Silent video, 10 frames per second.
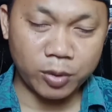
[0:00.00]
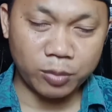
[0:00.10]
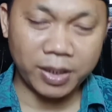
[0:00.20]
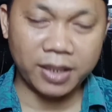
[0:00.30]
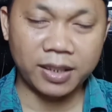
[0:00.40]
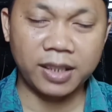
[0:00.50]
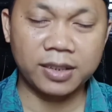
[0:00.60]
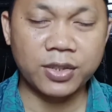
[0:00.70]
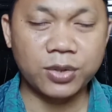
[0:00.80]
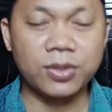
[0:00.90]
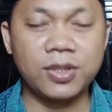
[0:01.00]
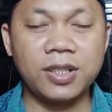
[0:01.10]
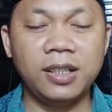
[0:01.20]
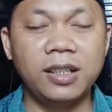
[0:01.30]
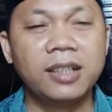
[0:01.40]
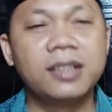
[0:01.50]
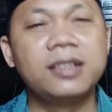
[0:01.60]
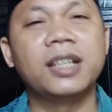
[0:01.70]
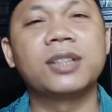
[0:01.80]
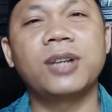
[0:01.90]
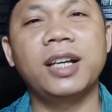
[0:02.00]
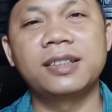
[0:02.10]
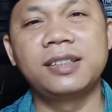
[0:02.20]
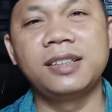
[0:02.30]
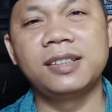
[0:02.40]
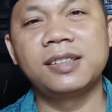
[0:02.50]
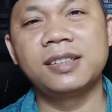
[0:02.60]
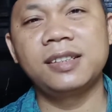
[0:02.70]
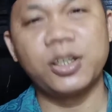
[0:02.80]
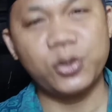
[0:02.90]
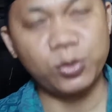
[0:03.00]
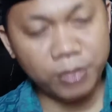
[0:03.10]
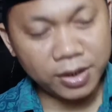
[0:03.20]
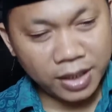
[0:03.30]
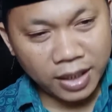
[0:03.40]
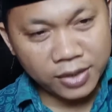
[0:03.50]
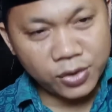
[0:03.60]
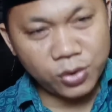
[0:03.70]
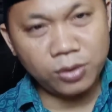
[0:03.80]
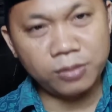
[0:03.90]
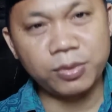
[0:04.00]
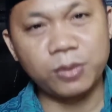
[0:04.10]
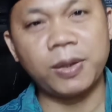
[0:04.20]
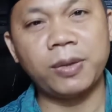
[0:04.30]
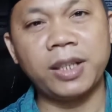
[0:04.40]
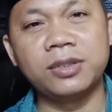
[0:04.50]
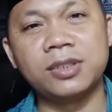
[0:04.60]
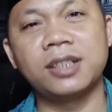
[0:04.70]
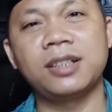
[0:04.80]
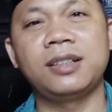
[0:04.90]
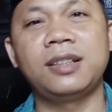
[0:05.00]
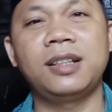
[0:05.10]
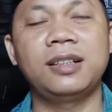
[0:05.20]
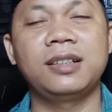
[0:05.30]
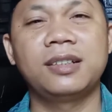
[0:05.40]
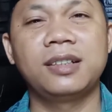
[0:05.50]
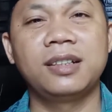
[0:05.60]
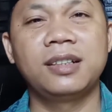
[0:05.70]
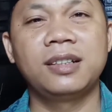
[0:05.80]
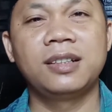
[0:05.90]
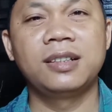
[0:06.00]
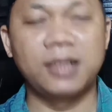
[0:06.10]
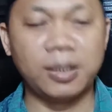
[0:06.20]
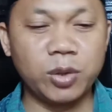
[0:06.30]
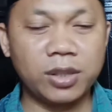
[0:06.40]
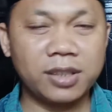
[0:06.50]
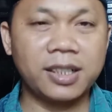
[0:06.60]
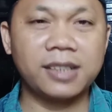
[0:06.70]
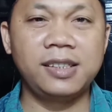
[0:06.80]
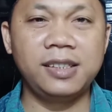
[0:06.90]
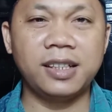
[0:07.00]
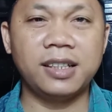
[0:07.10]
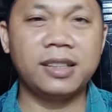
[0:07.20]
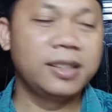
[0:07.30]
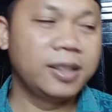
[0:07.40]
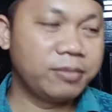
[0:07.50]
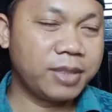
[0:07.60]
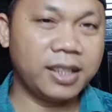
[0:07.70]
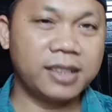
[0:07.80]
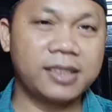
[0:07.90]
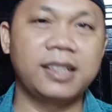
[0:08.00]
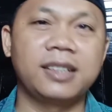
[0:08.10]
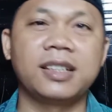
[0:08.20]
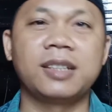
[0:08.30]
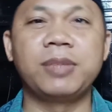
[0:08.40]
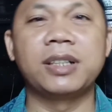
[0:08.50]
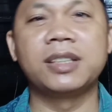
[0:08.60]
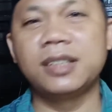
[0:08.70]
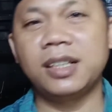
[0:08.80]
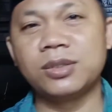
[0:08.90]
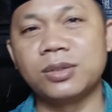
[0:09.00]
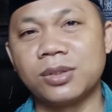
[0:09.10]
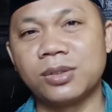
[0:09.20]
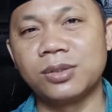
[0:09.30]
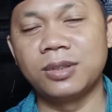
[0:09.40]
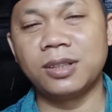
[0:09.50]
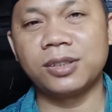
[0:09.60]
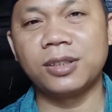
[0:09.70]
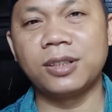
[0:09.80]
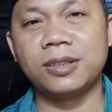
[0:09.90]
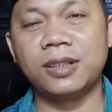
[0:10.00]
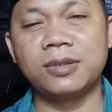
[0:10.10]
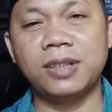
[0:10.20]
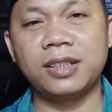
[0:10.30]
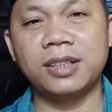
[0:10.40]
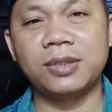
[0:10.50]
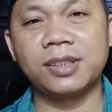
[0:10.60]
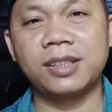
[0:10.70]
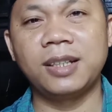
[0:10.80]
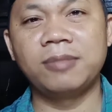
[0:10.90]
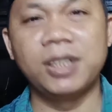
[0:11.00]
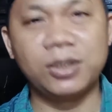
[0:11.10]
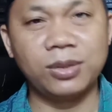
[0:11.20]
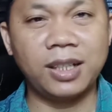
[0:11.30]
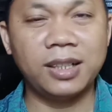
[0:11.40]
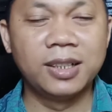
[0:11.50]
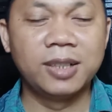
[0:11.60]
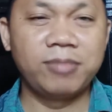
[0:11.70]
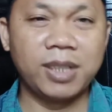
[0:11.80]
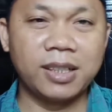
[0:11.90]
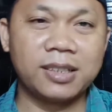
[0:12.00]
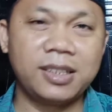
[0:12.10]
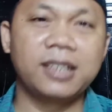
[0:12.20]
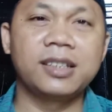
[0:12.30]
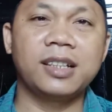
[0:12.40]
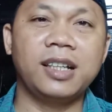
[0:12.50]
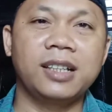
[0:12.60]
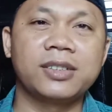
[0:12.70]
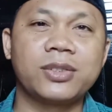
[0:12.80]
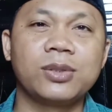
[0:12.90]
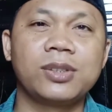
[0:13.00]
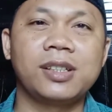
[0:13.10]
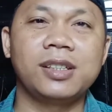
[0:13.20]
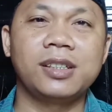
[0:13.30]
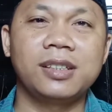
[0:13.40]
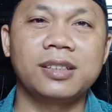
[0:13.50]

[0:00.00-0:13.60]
merupakan hadis qudsi, yaitu hadis yang sumbernya langsung berupa wahyu dari Allah, namun redaksinya berasal dari baginda agung Rasulullah Shallallahu alaihi wasallam. Itulah pengertian dari hadis qudsi.